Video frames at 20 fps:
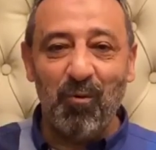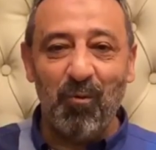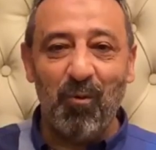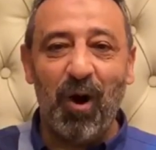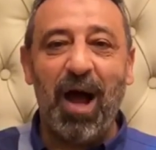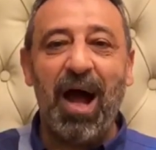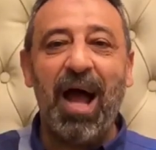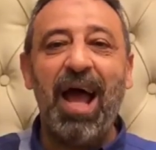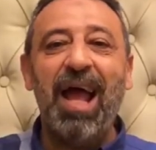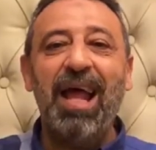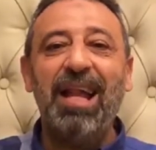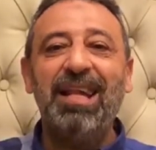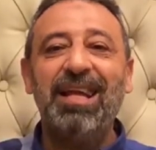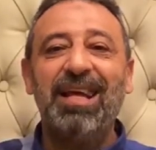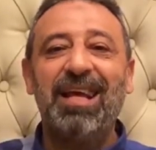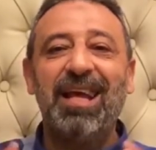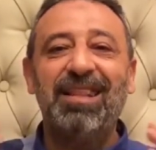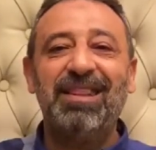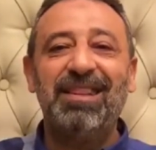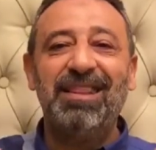
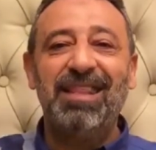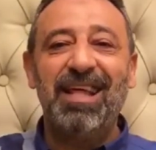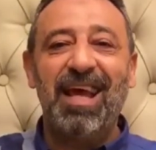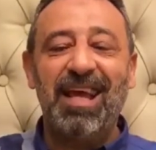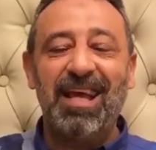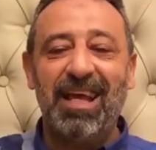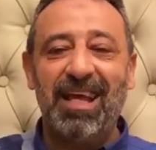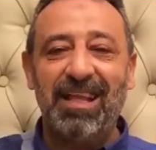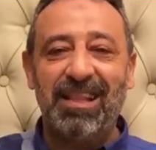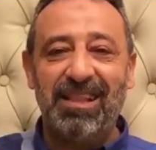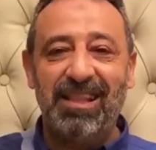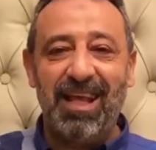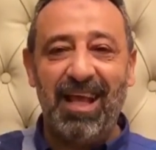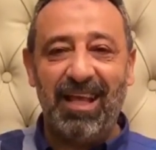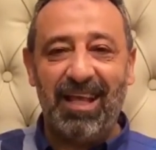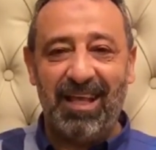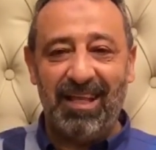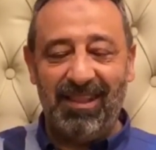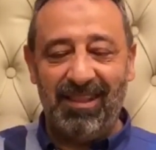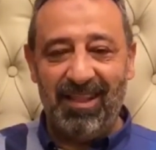وعالي جدا جدا
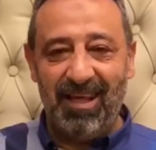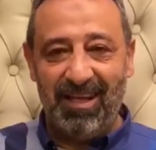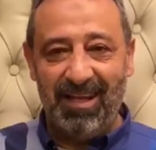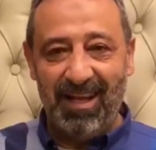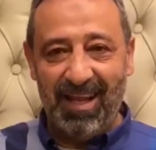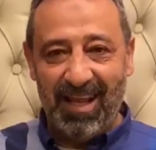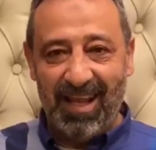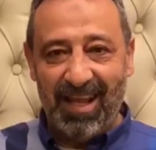جدا